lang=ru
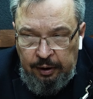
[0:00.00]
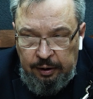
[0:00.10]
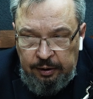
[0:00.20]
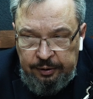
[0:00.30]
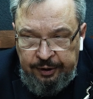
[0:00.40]

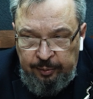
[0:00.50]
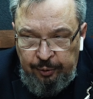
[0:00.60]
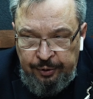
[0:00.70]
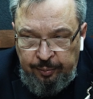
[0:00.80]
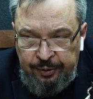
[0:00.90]
э,
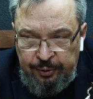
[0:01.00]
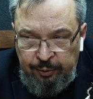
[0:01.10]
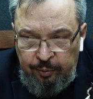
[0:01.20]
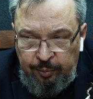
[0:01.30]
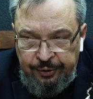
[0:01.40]
требуется
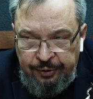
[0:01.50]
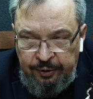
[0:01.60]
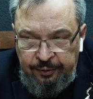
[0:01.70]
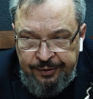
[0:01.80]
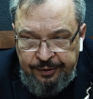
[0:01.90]
построить почти
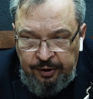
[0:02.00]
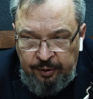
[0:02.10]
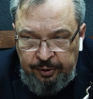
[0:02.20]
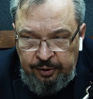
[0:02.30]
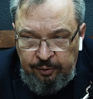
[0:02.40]
200
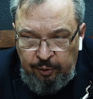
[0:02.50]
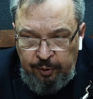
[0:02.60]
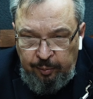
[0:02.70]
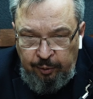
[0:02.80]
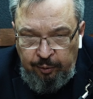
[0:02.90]
километров
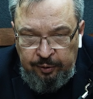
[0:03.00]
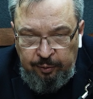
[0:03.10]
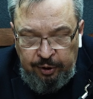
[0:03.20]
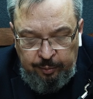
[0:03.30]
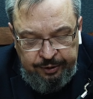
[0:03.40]
трубопровода,
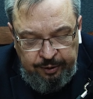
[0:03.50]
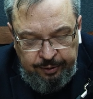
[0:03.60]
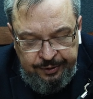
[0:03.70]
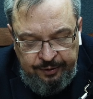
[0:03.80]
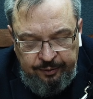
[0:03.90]
вот об этом
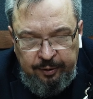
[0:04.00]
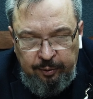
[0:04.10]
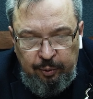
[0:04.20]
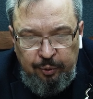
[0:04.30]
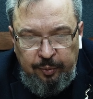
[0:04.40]

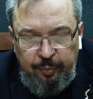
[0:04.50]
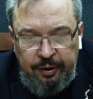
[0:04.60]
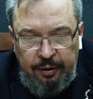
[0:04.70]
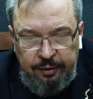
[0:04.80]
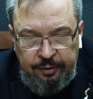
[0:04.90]
разговаривают уже
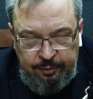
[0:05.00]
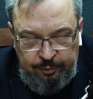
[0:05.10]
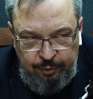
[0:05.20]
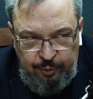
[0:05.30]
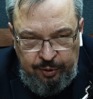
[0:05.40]
5 лет.
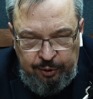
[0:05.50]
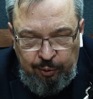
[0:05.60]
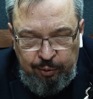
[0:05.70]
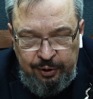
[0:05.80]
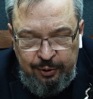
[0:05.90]
То есть
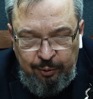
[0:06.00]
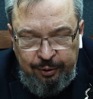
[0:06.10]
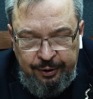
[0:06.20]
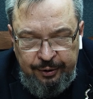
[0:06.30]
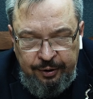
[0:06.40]
подход
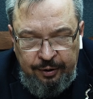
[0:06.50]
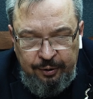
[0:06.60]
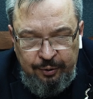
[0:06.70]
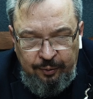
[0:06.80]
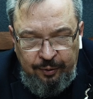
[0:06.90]
настолько
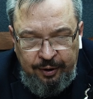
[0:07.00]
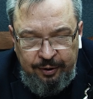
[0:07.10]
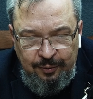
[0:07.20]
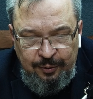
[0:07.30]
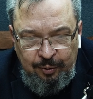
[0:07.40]
решительный, что,
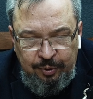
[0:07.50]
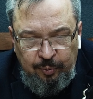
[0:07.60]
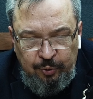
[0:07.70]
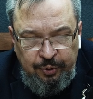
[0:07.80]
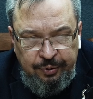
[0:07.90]
вероятнее всего, это
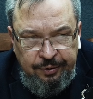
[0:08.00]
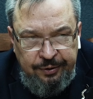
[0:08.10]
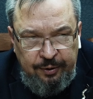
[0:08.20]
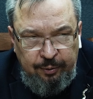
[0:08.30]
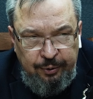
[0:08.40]
может не
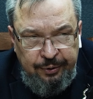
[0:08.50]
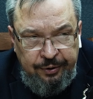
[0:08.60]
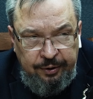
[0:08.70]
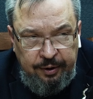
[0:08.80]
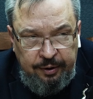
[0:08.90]

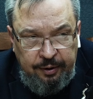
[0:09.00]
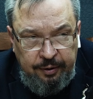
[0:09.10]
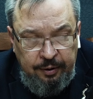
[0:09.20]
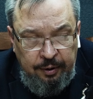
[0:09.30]
закончиться никогда.